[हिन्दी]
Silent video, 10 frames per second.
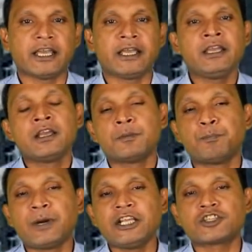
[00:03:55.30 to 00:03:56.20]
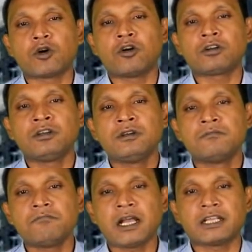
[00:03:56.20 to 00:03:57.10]
लिए बड़ी चोट
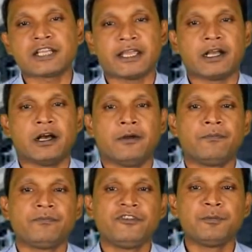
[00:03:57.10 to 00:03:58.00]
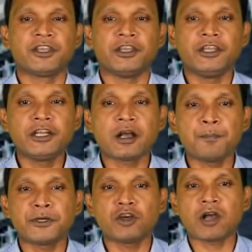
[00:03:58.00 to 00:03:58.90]
माना जाएगा जबकि इन
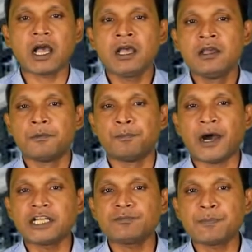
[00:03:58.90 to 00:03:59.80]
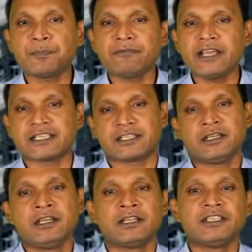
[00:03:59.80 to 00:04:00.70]
कंपनियों का भारत में
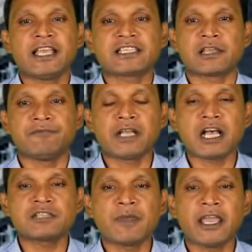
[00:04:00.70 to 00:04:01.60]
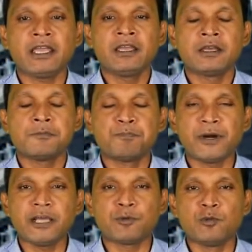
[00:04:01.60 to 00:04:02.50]
प्रवेश देश के विकास में बड़ी